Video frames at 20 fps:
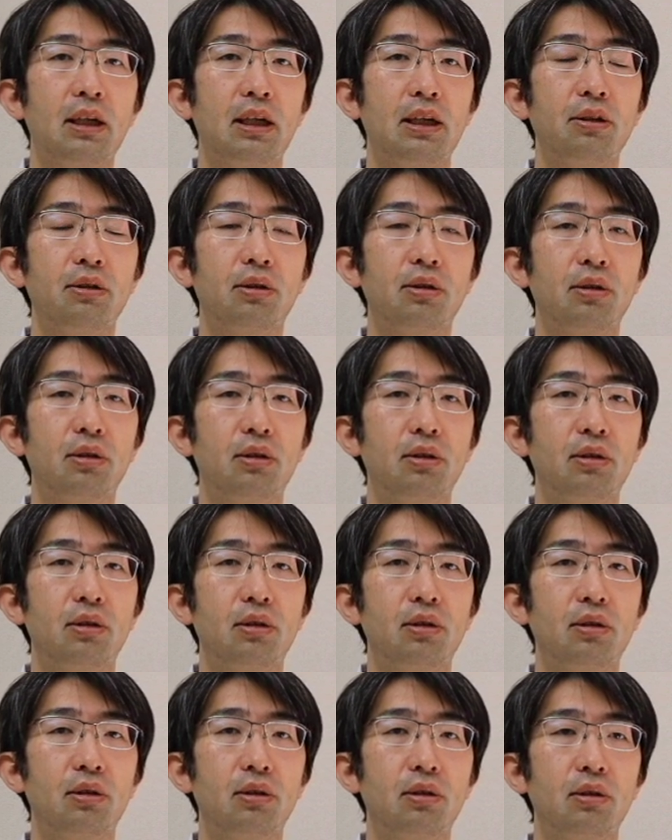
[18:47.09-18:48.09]
あ
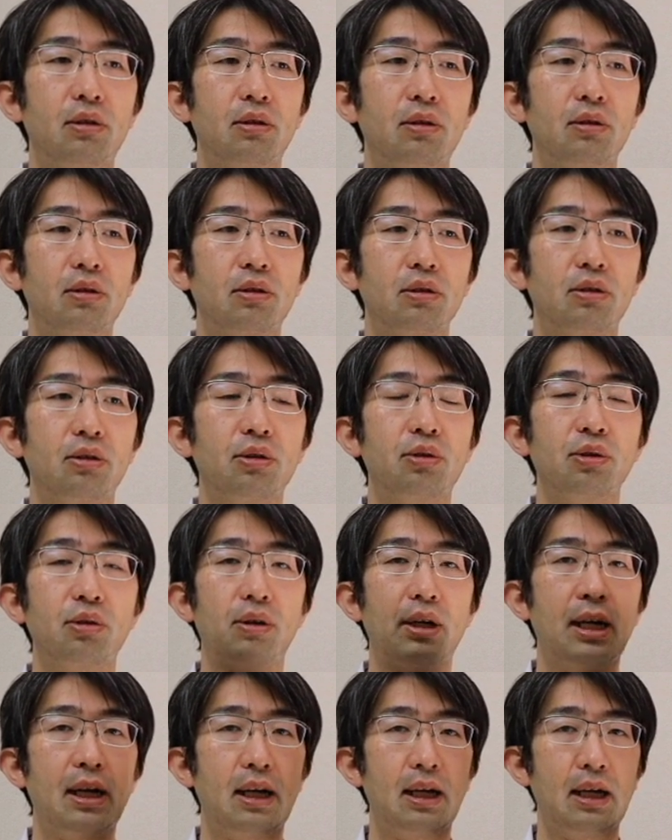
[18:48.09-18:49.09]
のー、そういうこ
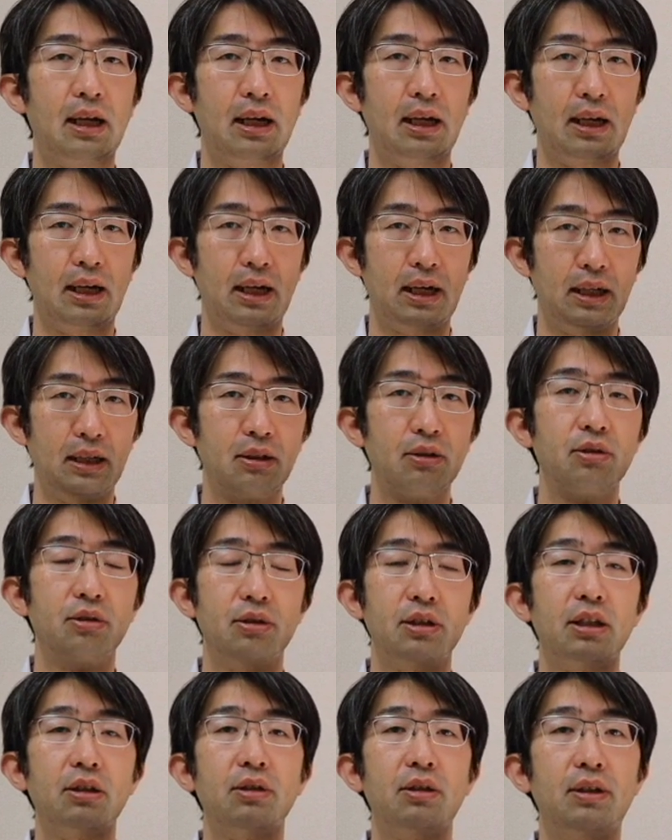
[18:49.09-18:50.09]
とは あ, あり得
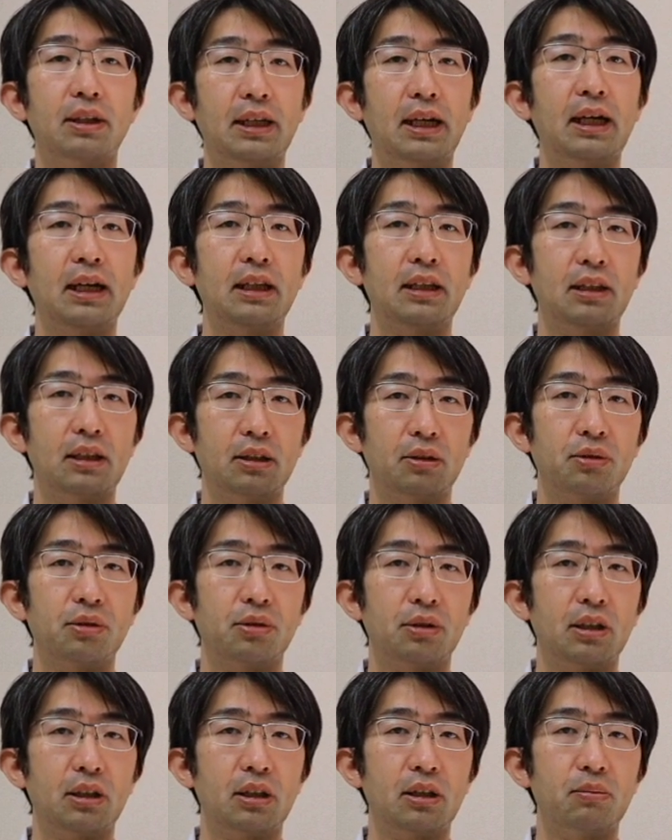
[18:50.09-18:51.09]
るゼロではないってこ
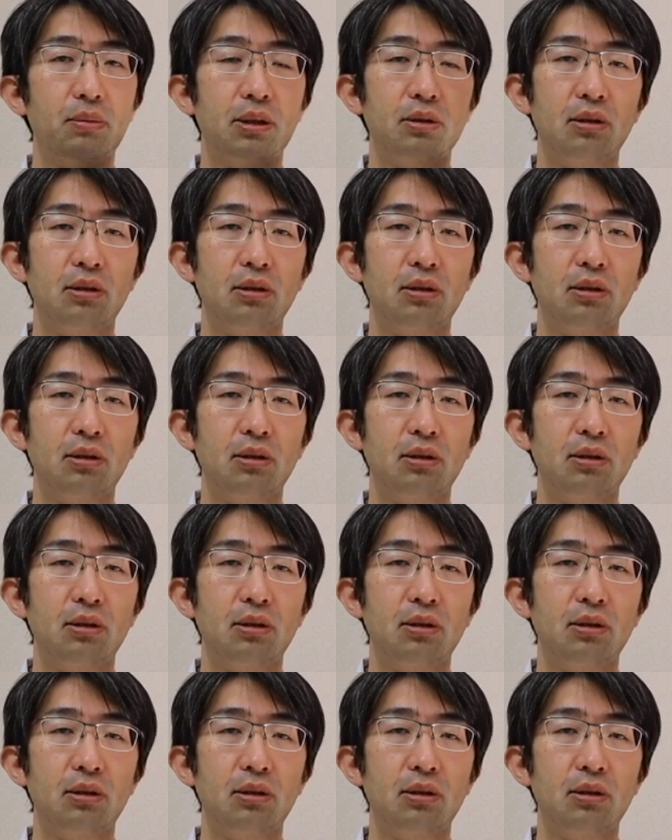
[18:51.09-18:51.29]
とですね。